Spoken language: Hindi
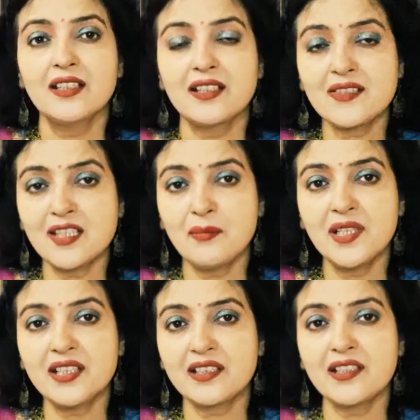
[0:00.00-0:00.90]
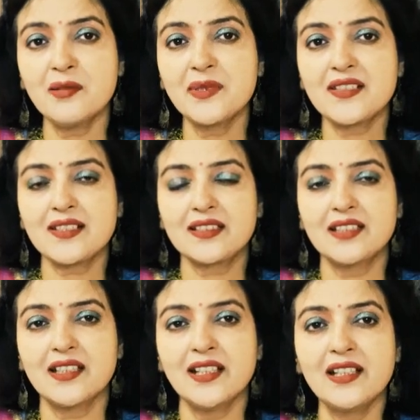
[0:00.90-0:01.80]
का सामना करना पड़
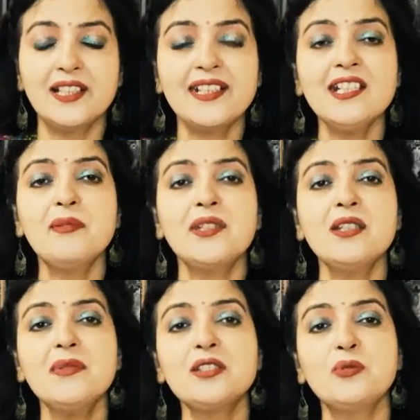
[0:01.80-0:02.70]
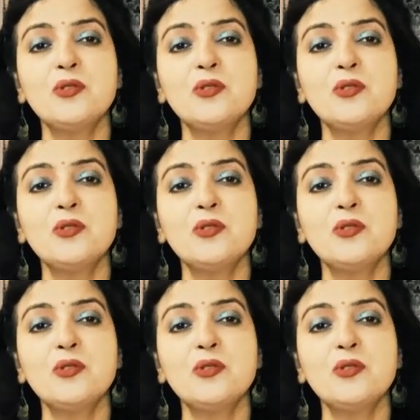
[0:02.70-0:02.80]
सकता है लेकिन आप ये मत